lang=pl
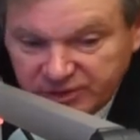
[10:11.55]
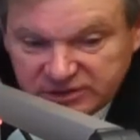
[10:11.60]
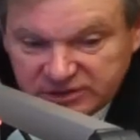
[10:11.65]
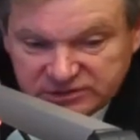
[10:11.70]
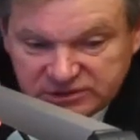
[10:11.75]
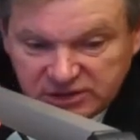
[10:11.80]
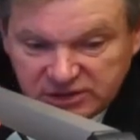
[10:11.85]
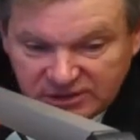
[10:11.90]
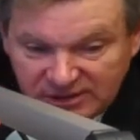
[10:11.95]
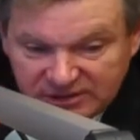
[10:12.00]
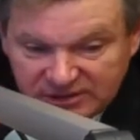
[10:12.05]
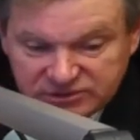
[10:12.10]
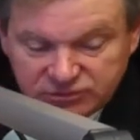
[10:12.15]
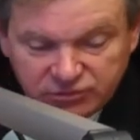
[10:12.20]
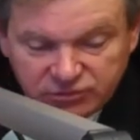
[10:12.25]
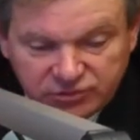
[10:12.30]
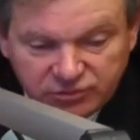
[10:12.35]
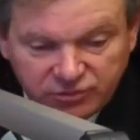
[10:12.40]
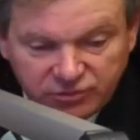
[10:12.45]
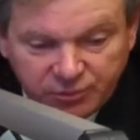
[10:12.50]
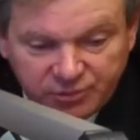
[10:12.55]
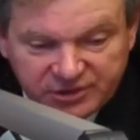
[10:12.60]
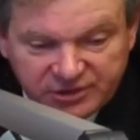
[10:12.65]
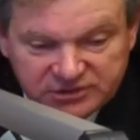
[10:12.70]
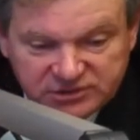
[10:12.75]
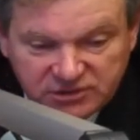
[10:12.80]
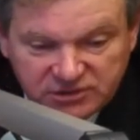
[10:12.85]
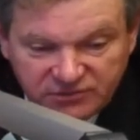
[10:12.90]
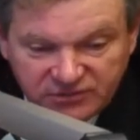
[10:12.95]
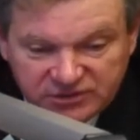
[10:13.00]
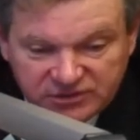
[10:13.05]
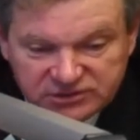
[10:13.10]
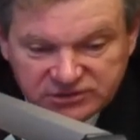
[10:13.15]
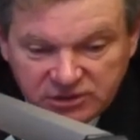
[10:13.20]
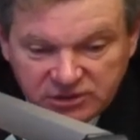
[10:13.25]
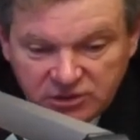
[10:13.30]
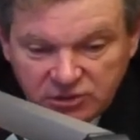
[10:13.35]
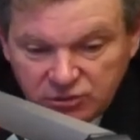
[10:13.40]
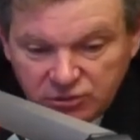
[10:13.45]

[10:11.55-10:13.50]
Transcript: Europejskiej, Radzie Unii Europejskiej, więc